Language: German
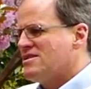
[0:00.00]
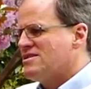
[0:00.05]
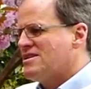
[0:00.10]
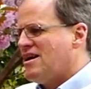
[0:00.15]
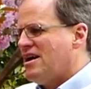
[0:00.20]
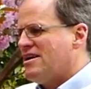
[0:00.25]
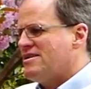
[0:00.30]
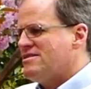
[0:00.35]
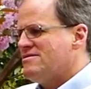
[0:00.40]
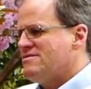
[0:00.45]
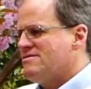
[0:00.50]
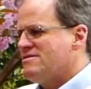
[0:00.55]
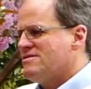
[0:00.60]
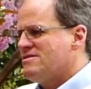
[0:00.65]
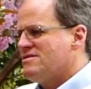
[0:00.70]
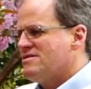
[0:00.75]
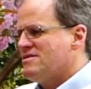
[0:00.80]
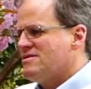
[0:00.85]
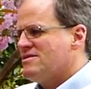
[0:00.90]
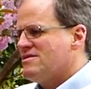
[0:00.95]
dann
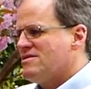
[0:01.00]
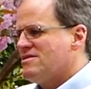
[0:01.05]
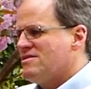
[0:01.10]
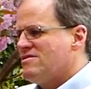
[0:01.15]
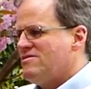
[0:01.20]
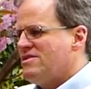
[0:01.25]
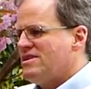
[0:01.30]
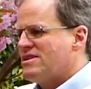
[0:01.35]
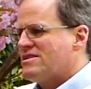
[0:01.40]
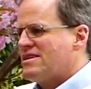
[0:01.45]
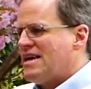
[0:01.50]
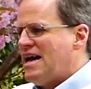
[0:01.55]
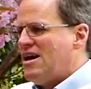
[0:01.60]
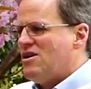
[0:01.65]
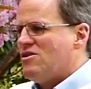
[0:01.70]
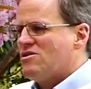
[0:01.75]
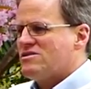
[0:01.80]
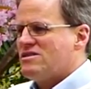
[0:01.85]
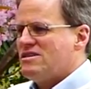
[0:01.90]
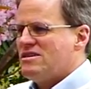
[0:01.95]
wird
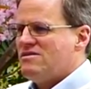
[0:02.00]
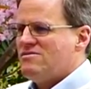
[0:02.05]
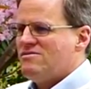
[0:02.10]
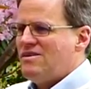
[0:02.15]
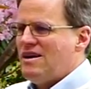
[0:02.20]
auch die